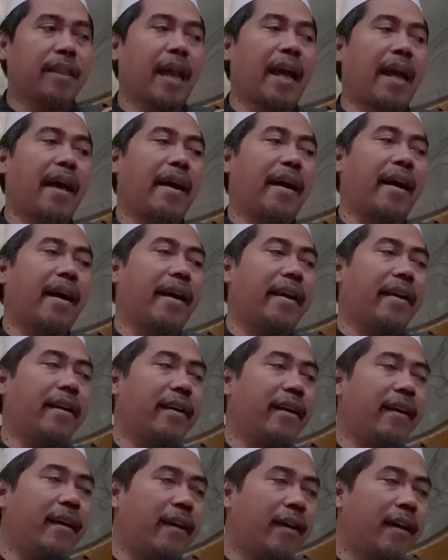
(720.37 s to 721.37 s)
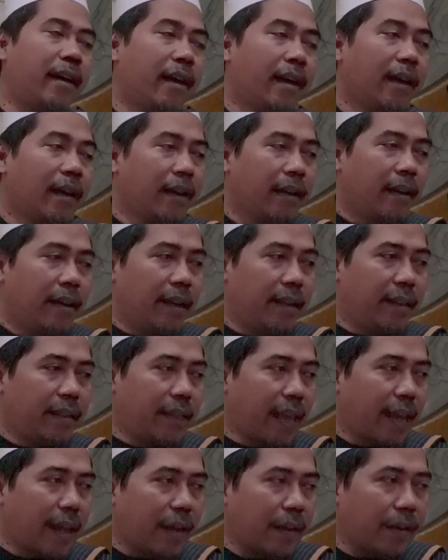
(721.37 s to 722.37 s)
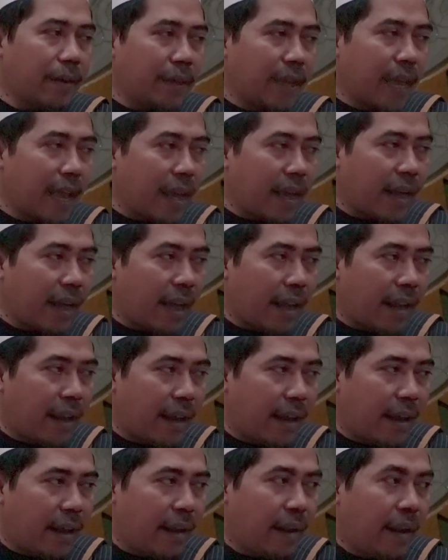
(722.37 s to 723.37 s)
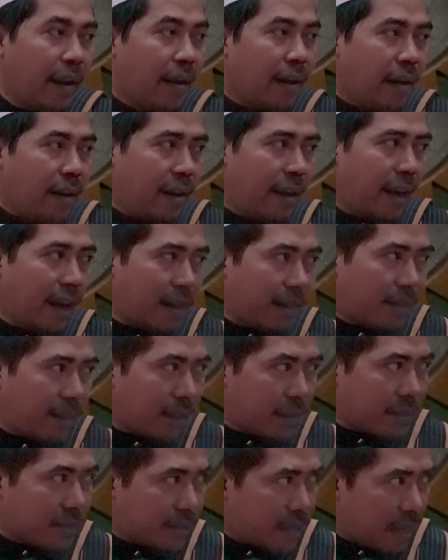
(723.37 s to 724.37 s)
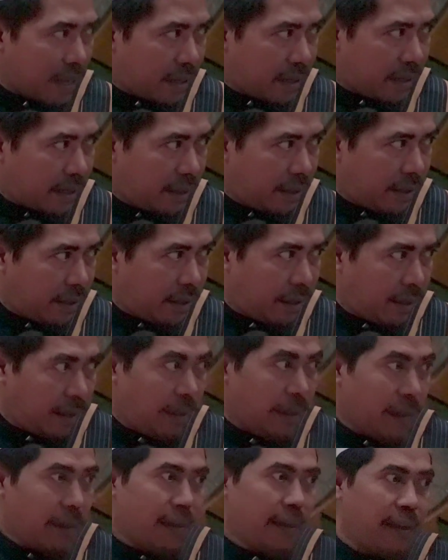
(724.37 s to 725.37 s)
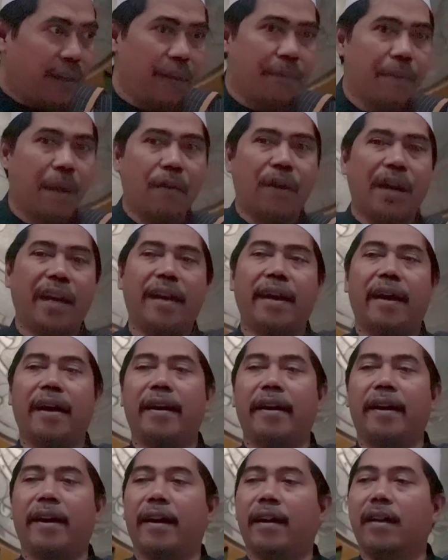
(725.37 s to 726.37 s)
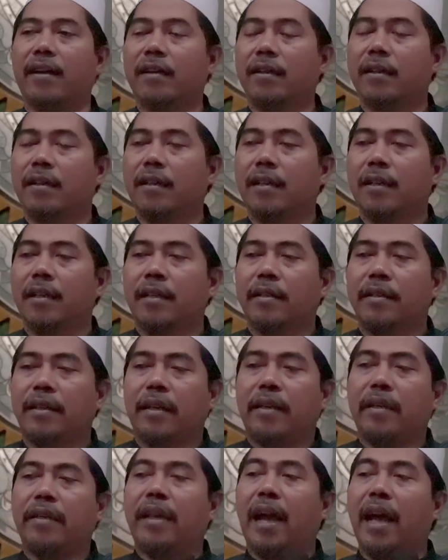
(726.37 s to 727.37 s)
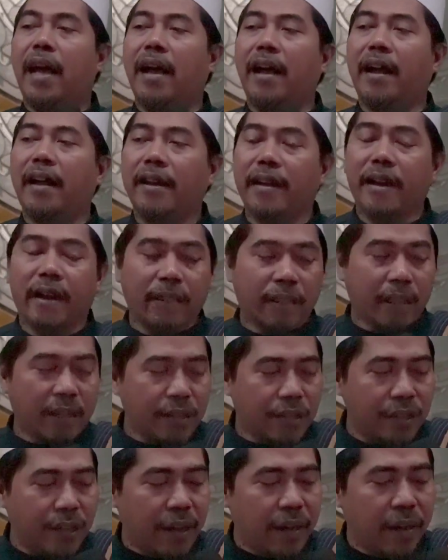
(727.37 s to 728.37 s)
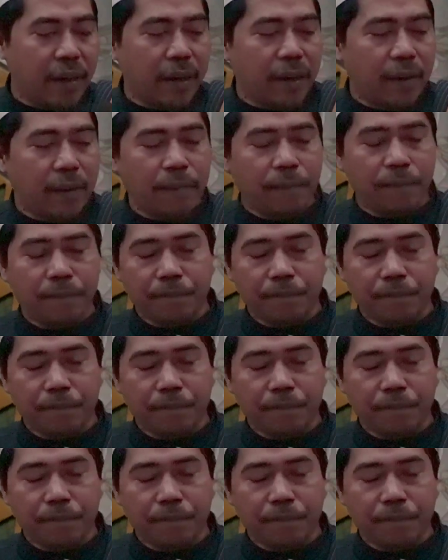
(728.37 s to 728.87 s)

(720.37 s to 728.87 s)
tangannya ditaruh yang kanan, di atas yang kiri, di bawah dada. Jadi jangan di atas dada.